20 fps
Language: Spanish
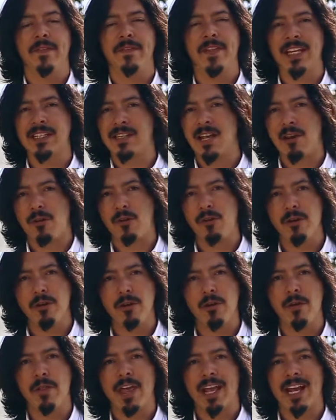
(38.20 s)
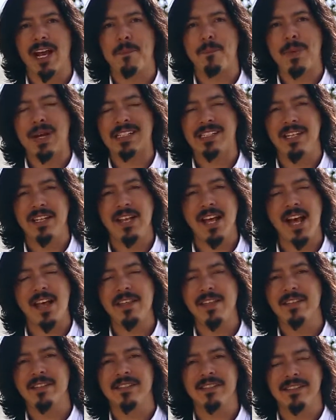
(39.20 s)
desarrollo de capacidad
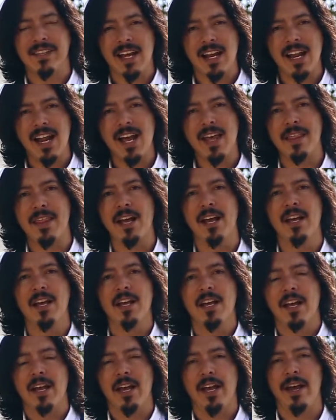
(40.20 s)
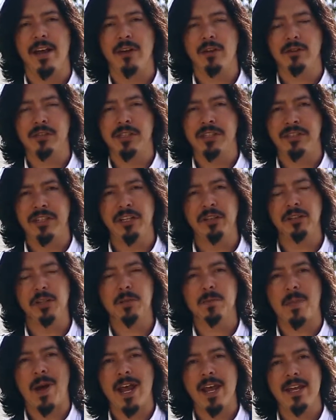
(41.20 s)
instalada en los
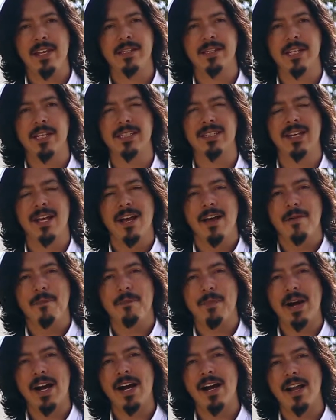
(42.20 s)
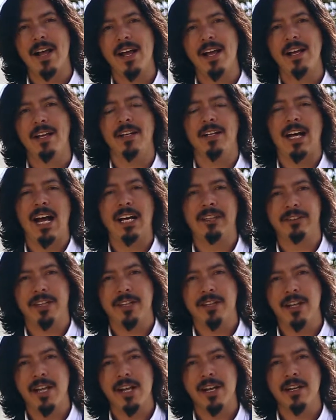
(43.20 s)
distintos países para
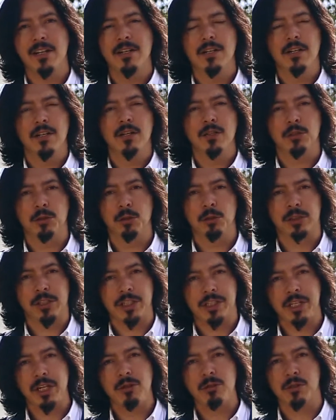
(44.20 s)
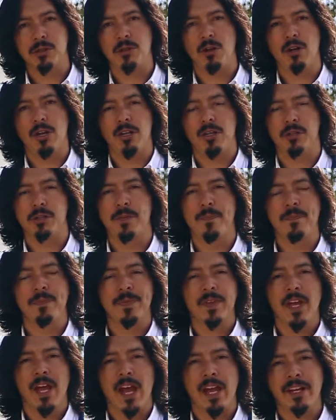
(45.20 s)
atender sus residuos sólidos.
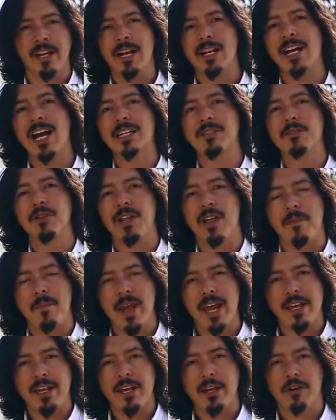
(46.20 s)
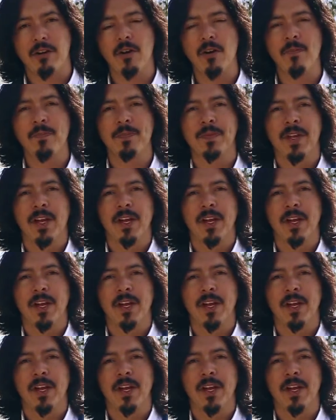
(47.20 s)
En el caso de México,